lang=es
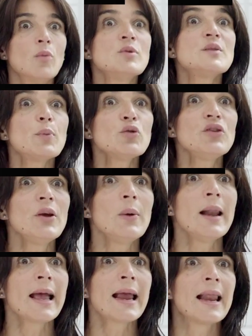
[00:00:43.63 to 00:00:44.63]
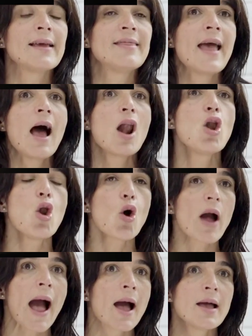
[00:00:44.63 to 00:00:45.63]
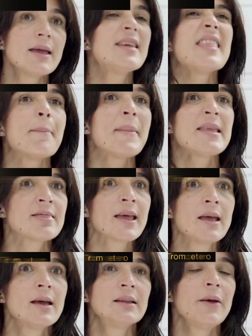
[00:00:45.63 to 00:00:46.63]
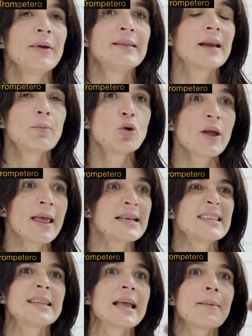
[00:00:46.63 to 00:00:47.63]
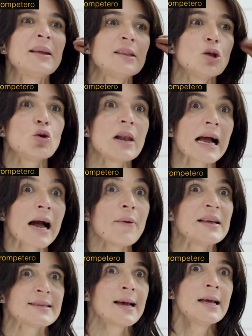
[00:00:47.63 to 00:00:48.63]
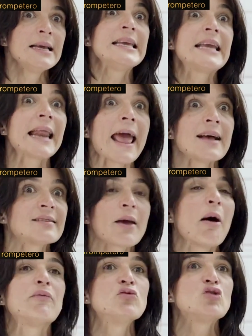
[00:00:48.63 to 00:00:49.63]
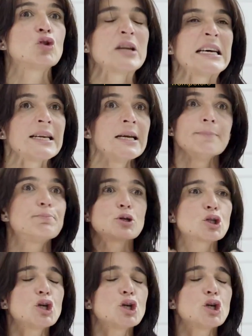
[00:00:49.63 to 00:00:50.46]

¿Cómo es posible que la idea loca y demente de vender monedas se te haya metido en la cabeza y creas que va a funcionar? ¡Por